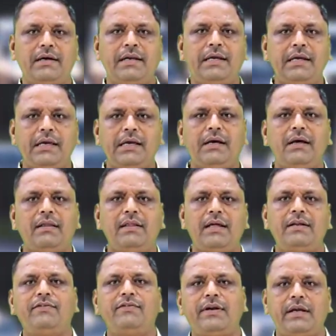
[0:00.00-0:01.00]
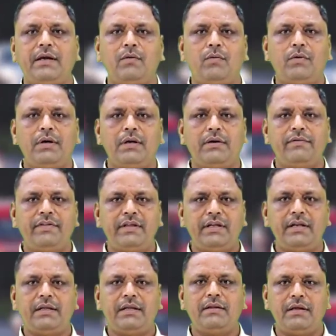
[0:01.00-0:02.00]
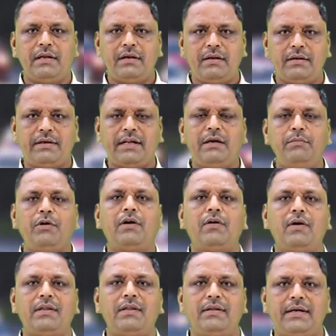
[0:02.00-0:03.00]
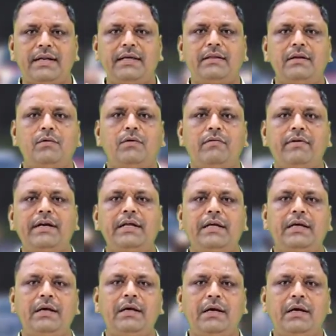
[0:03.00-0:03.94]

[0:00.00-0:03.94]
நீங்கள் எங்கே இருந்தாலும் சரி உங்களுக்கு வித்தின் அந்த என்ன டைம் இருக்கோ அந்த டயத்தில் உங்கள் வண்டி